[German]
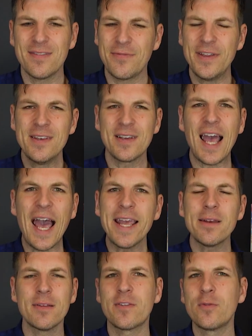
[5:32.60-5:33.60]
ich finde
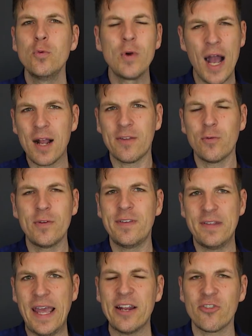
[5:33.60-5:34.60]
keinen Zugang zu
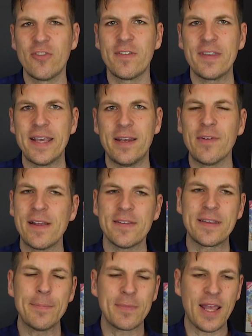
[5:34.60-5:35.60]
diesen Action-Szenen, weil
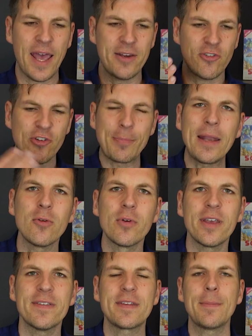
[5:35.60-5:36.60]
es gibt keine
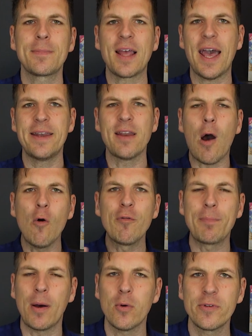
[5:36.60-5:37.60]
Spannung, es gibt kein
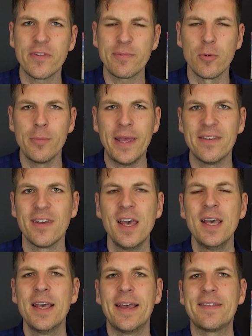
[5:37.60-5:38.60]
aufbauendes Moment,
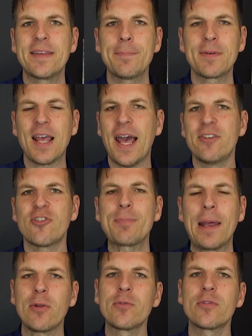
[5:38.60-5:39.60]
es gibt keinen
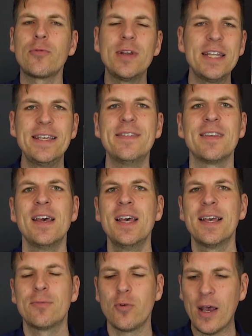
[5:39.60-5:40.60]
Spannungsrelease.
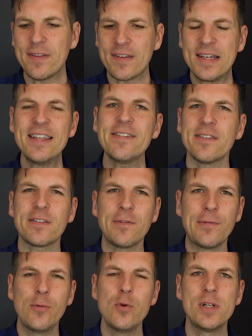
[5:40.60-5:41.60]
Du hast nicht das
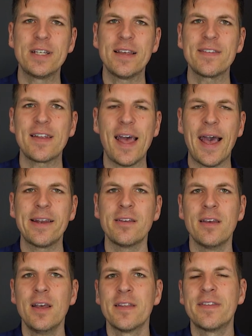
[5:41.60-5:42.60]
Gefühl, dass da
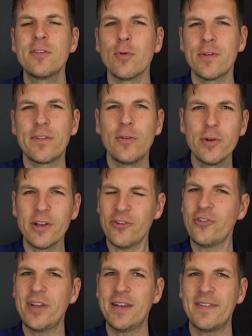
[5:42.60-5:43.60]
eine Situation
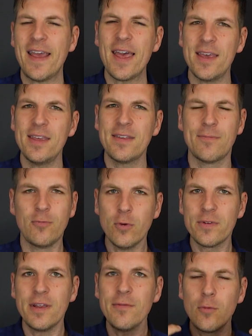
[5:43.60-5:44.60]
entsteht, der ich,
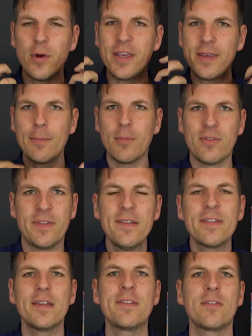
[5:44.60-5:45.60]
wo, ne, wo ich im
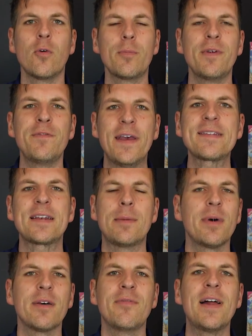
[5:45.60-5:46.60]
Sitz sitze und mich
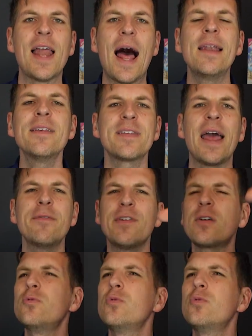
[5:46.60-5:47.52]
festklammere, weil alles einfach